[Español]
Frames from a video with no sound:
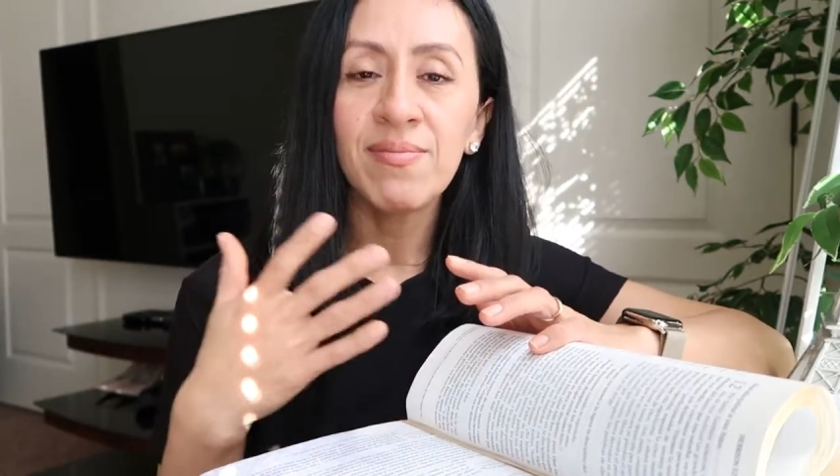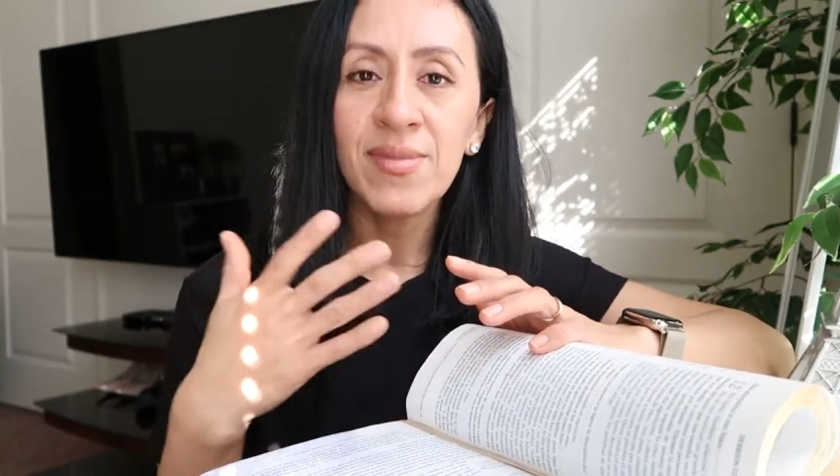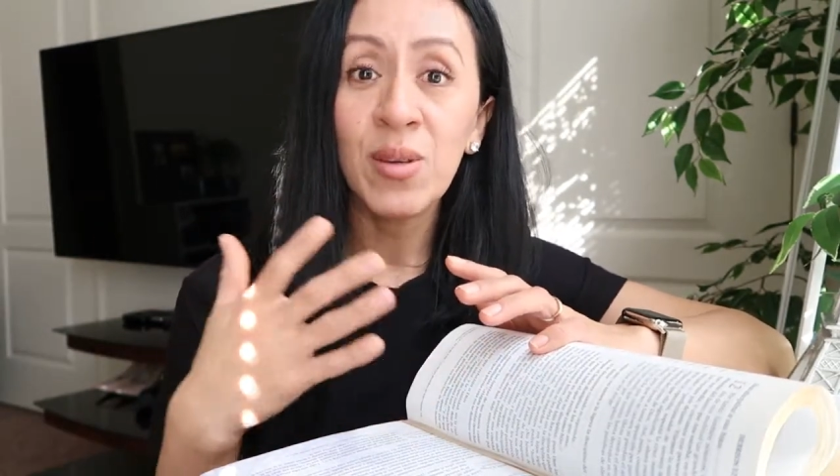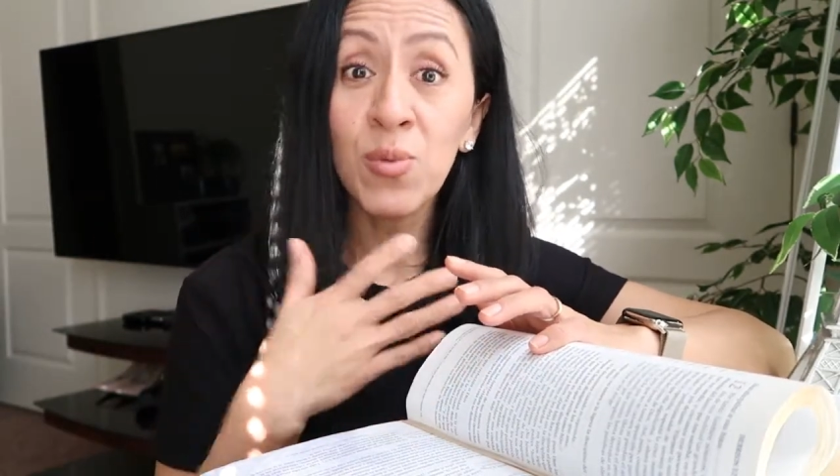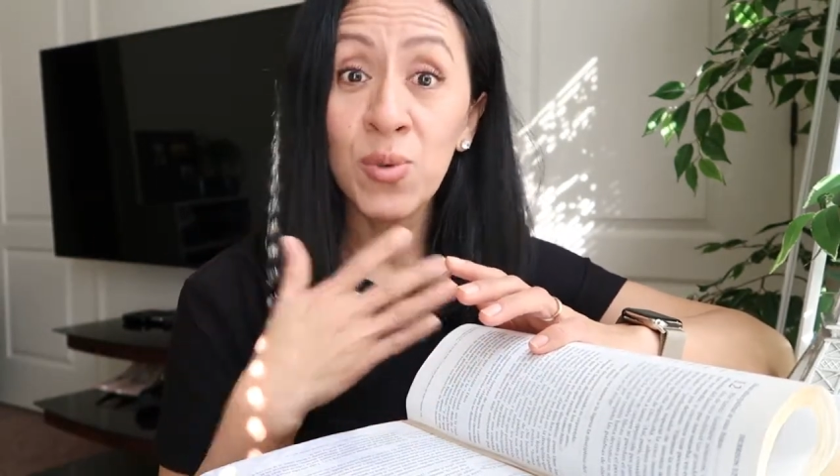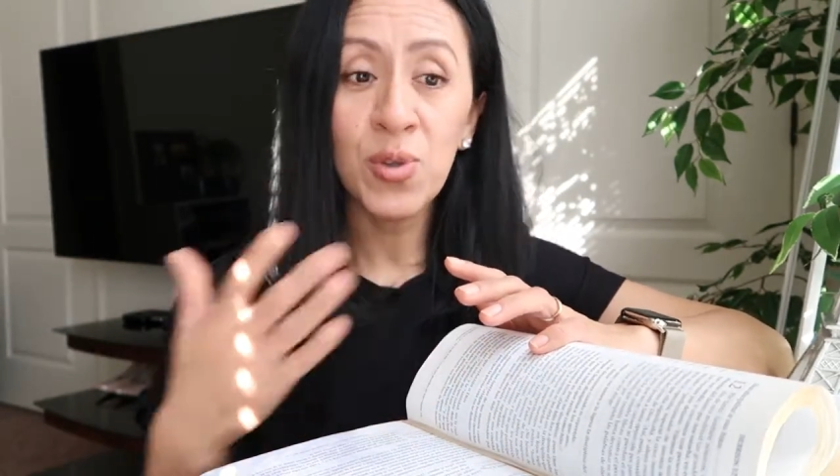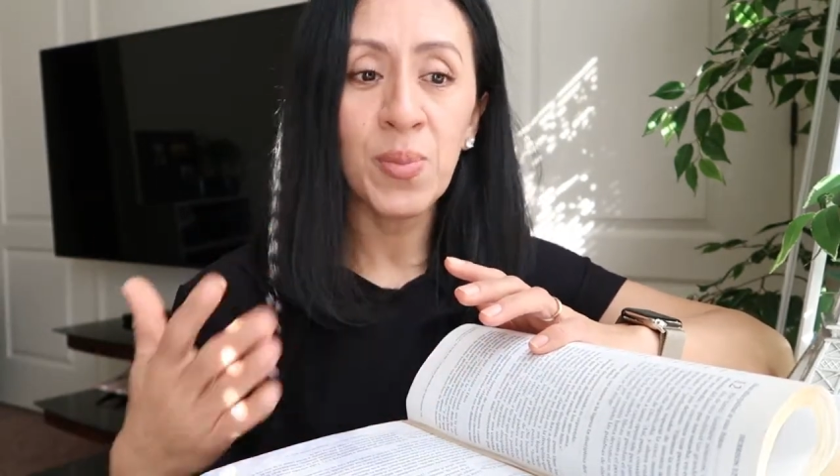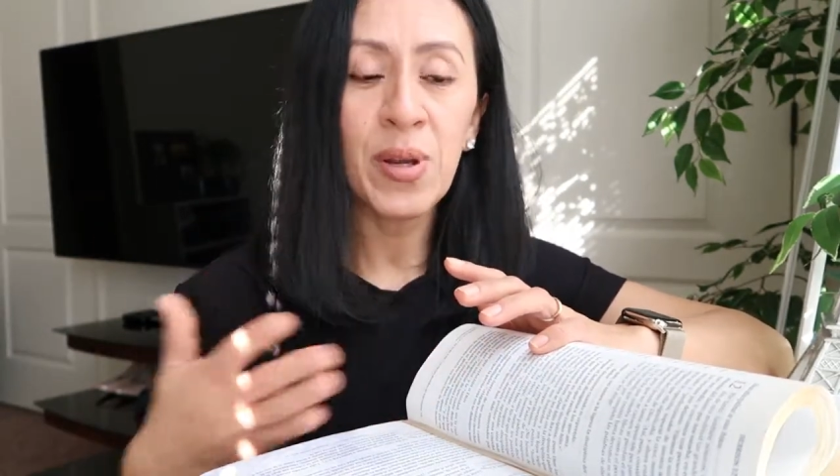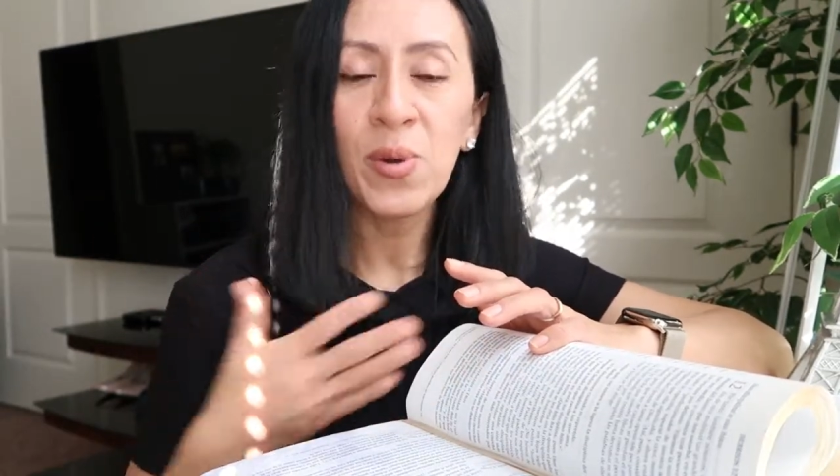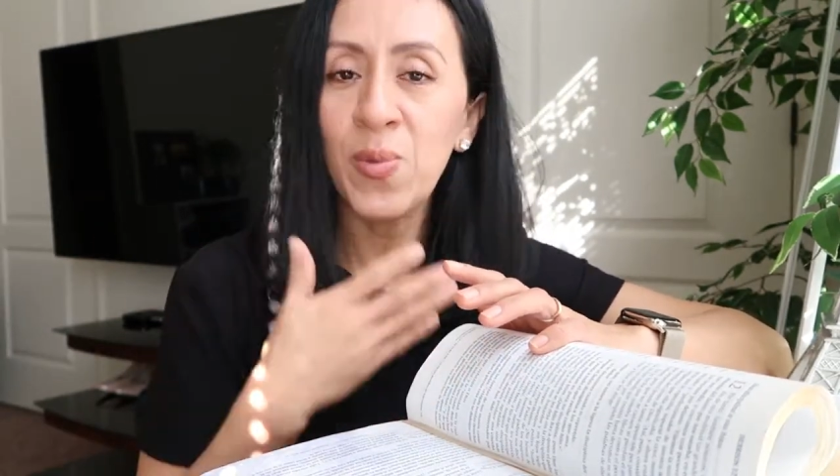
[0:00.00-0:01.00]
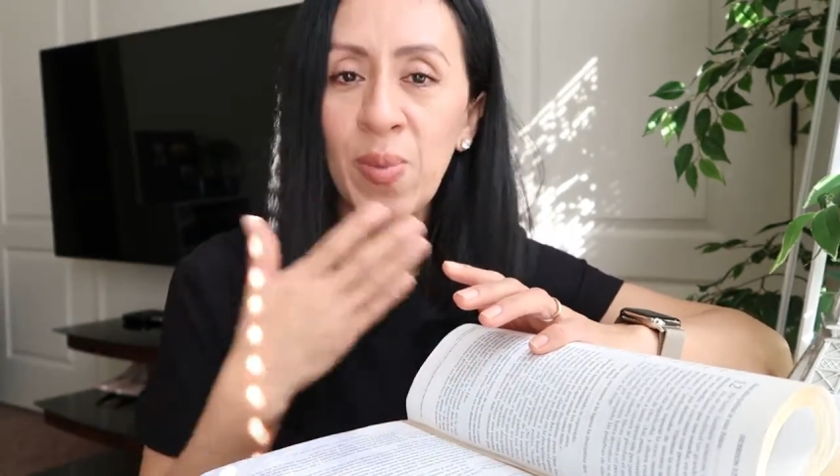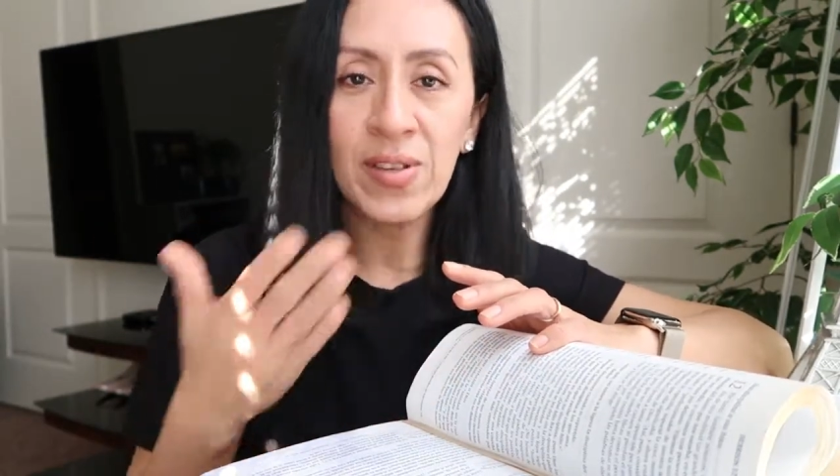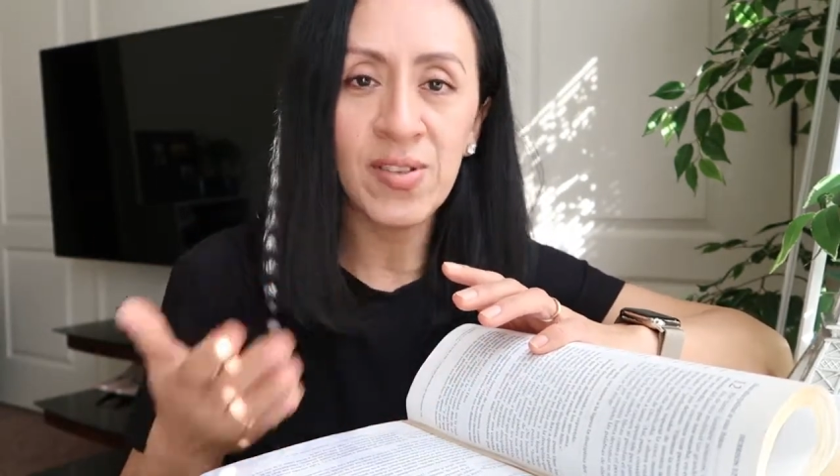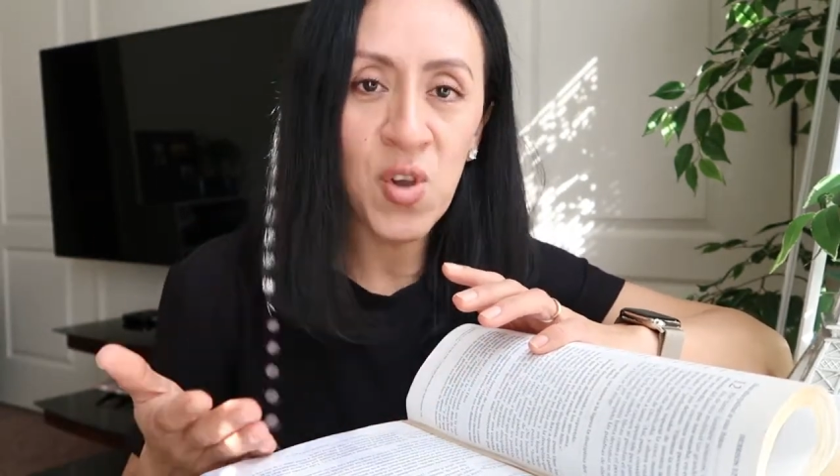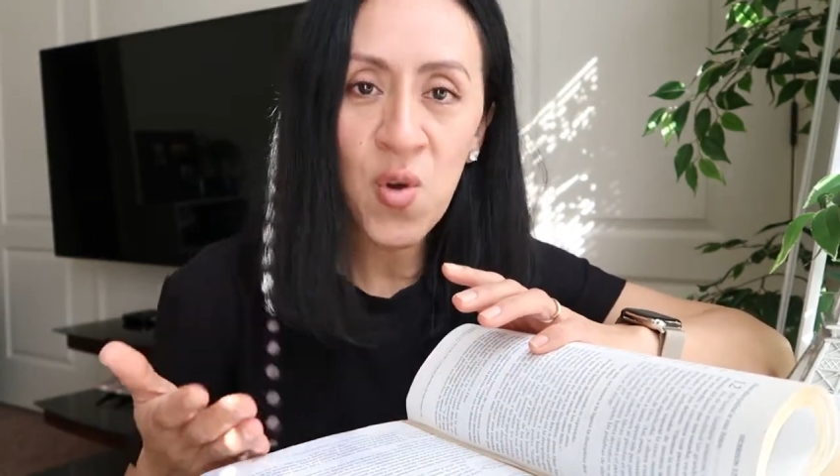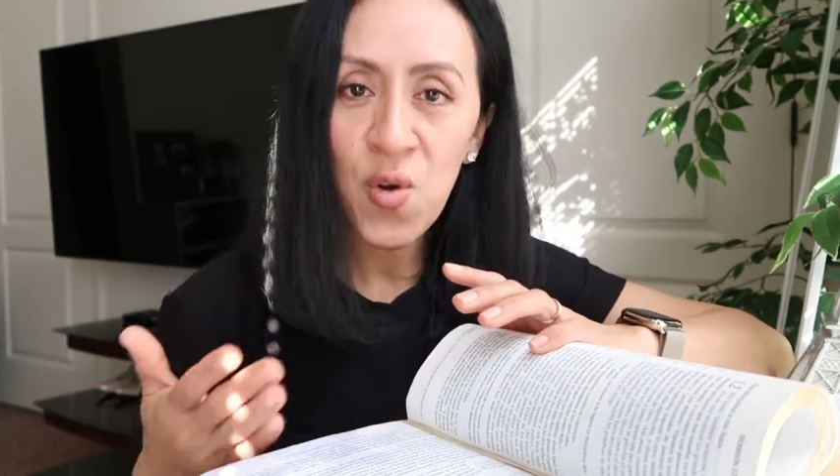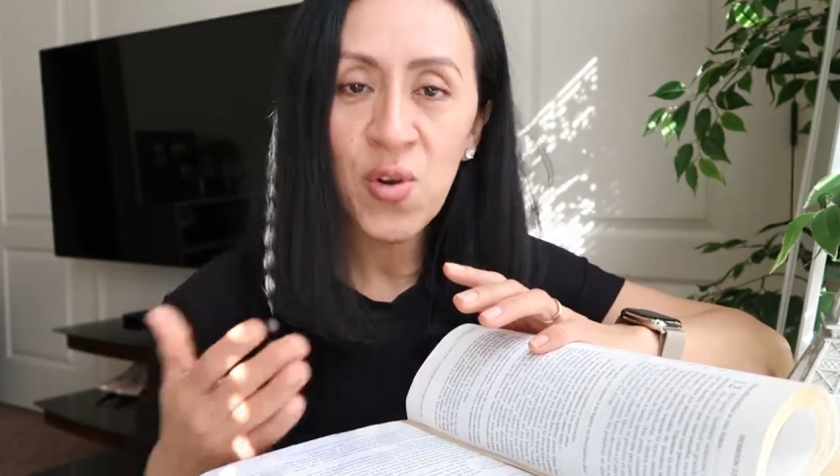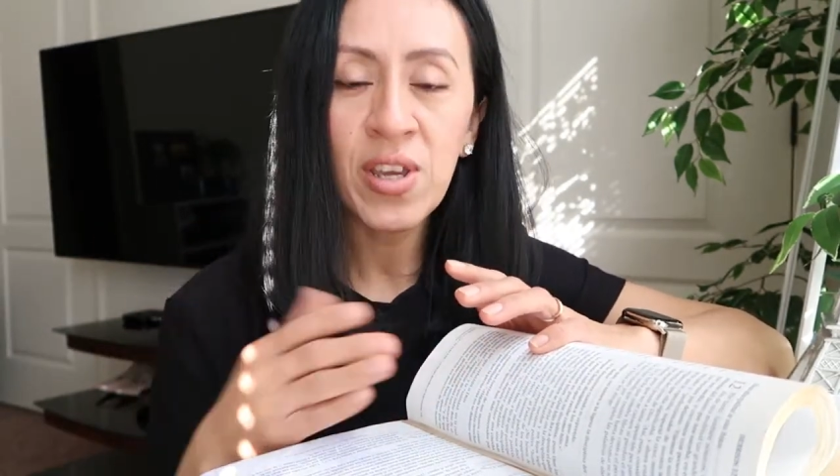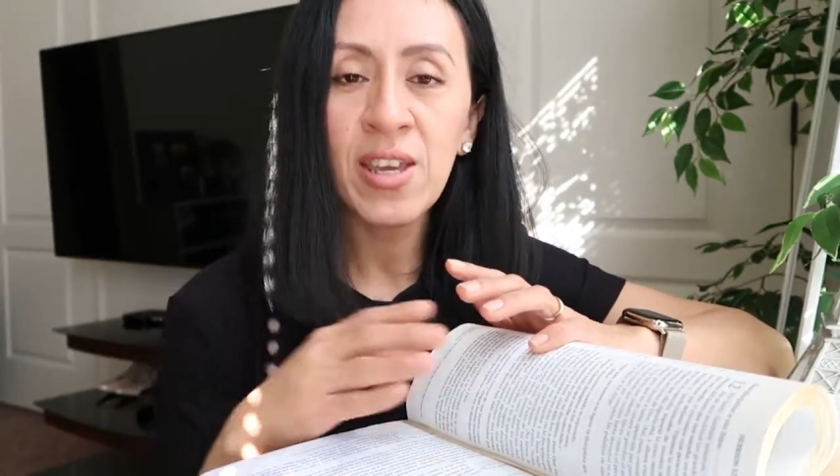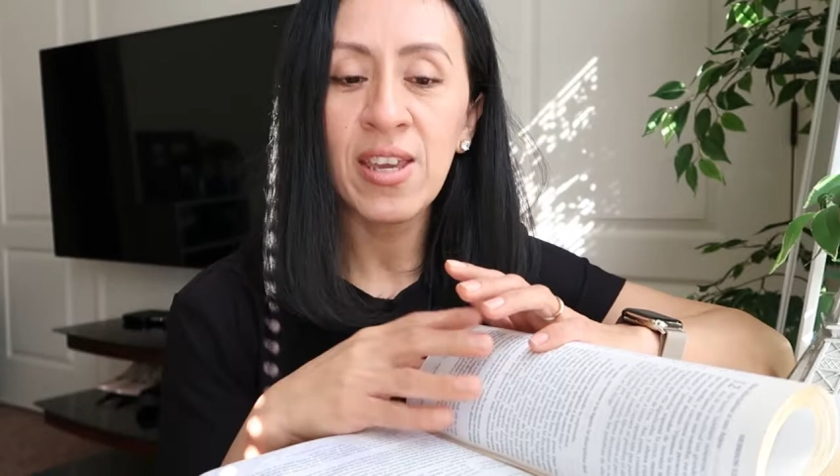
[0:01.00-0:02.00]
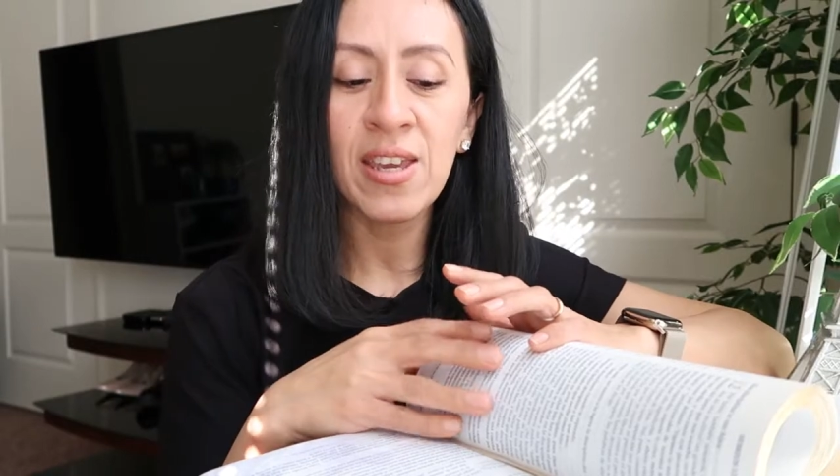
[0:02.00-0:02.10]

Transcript: de mucha preocupación